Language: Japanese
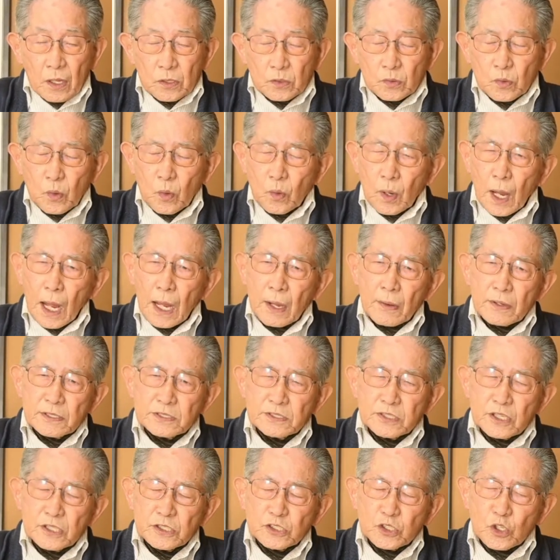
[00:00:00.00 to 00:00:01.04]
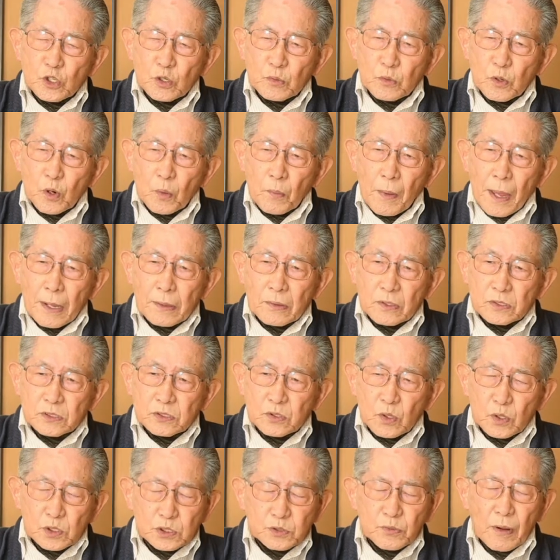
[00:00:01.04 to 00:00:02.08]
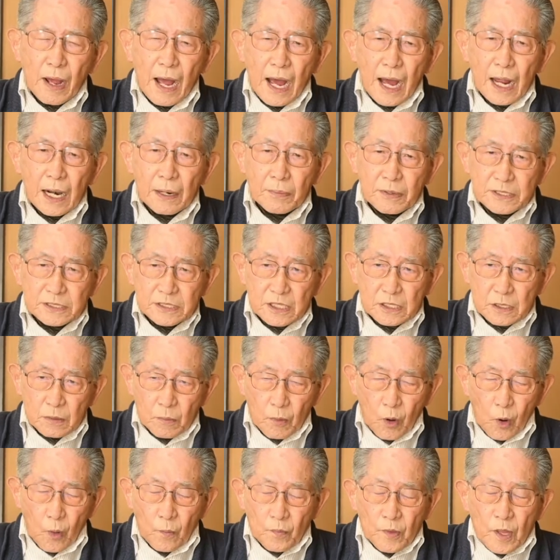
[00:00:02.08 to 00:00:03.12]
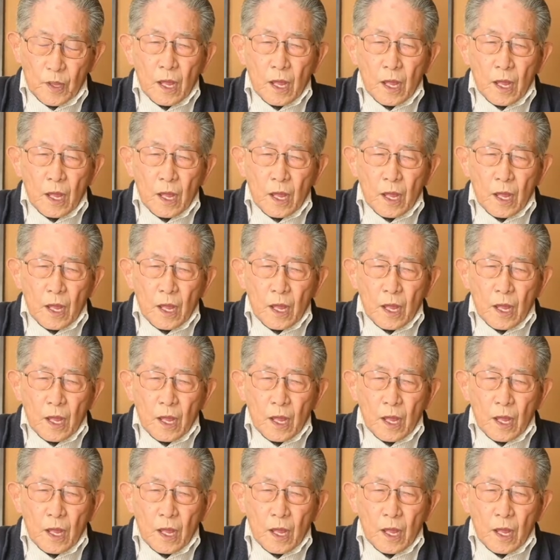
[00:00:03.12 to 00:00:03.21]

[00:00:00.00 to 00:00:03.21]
トカゲは垂直の面を少しは上がれますけども、